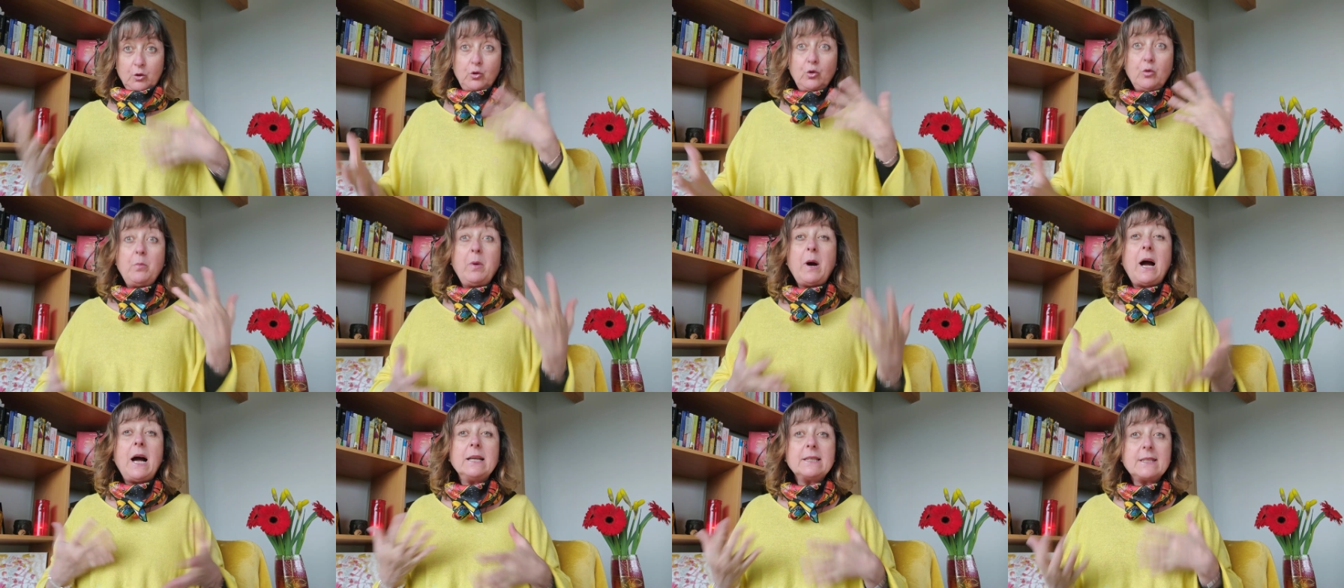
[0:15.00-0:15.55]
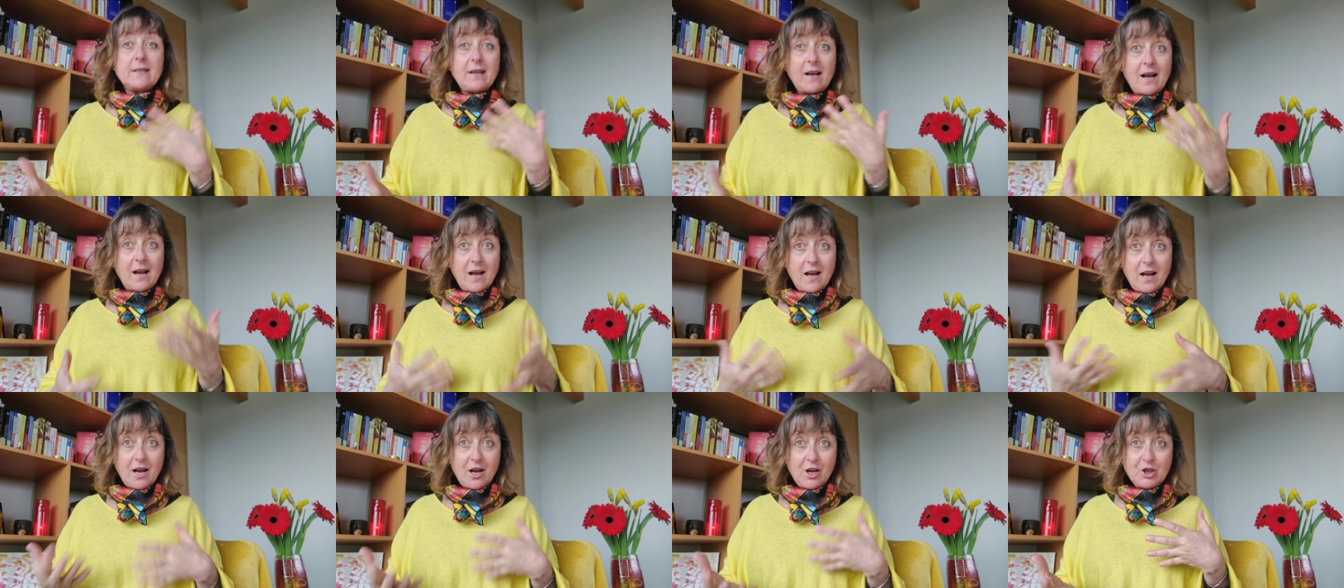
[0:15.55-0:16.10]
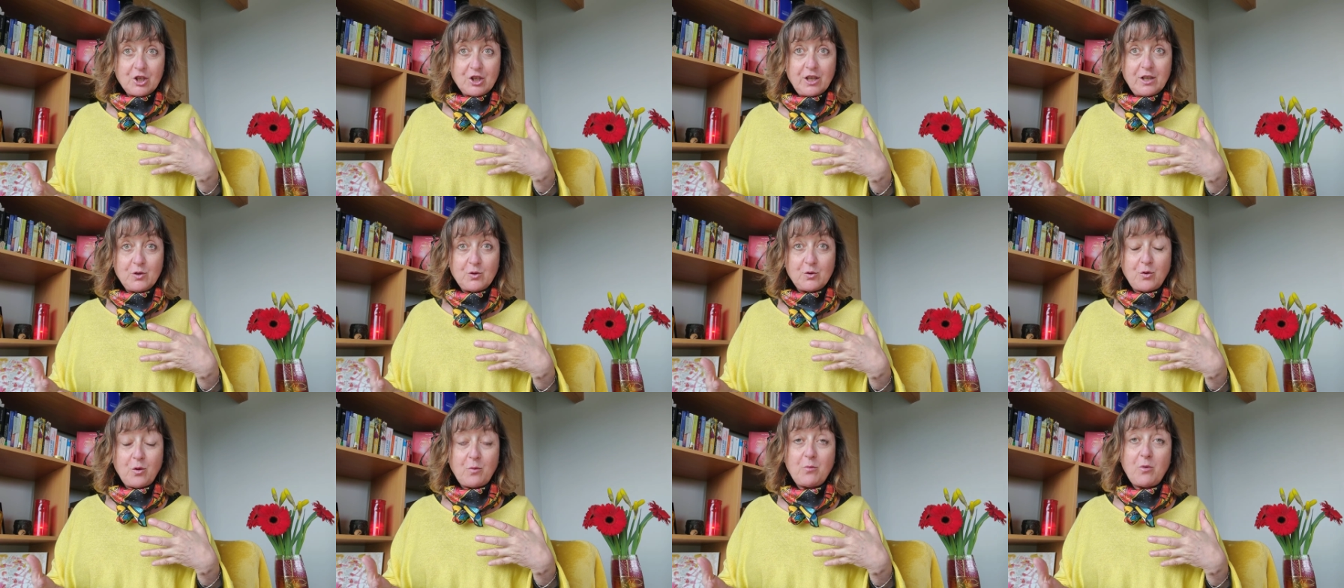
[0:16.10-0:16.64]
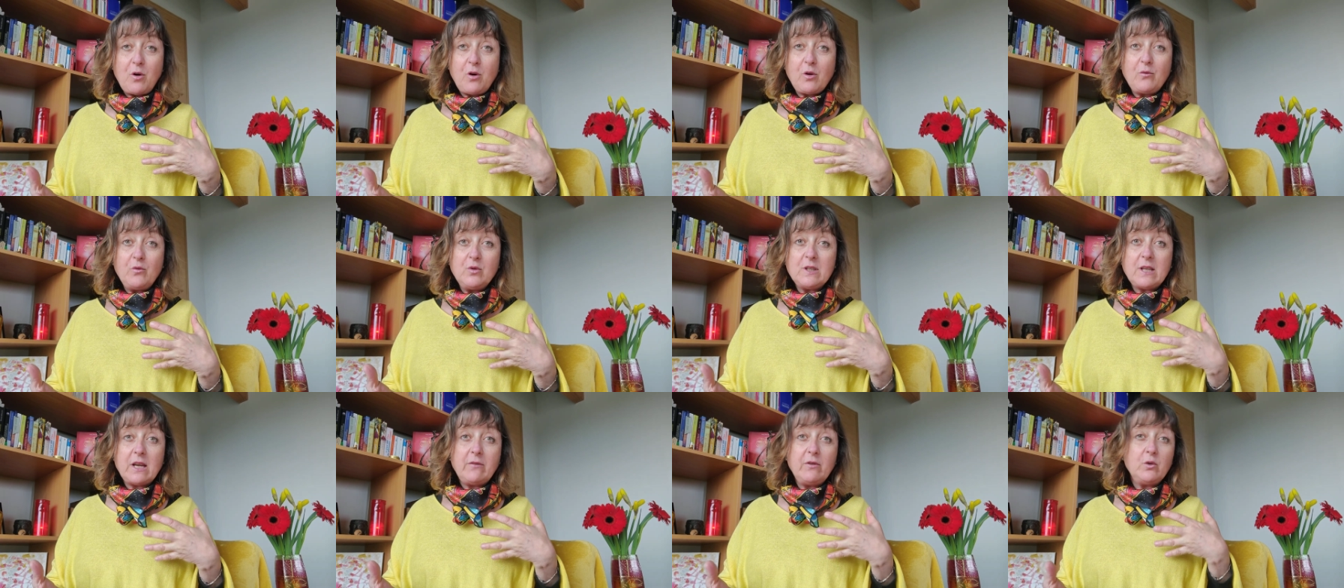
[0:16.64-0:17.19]
de brassage et sûrement que
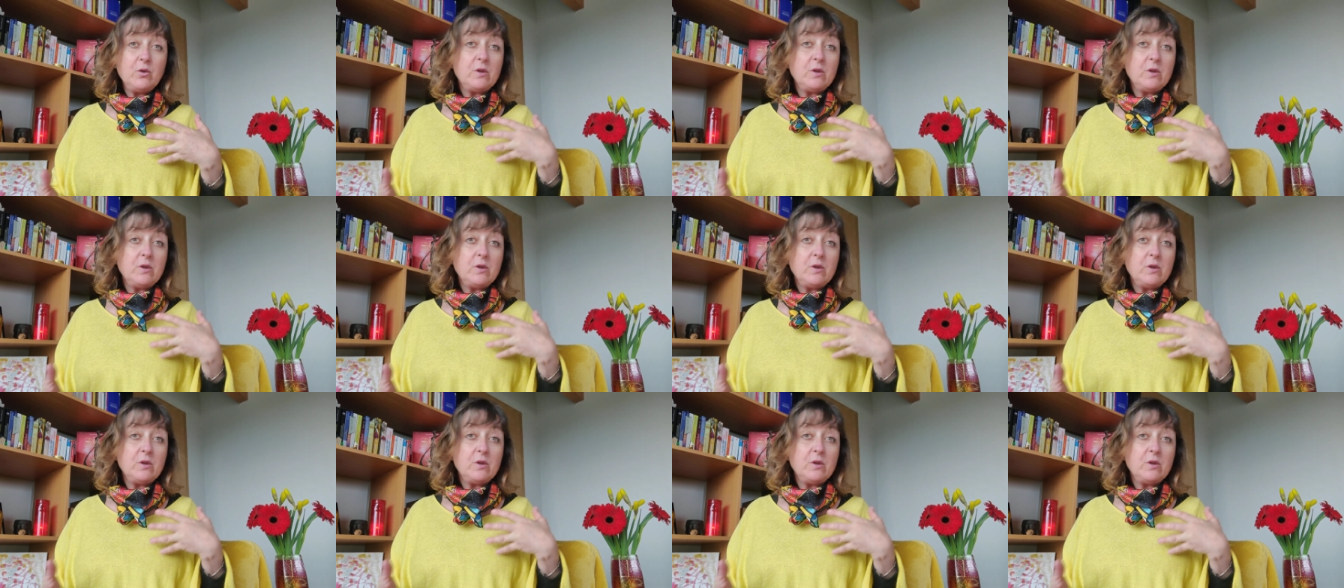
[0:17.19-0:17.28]
vous avez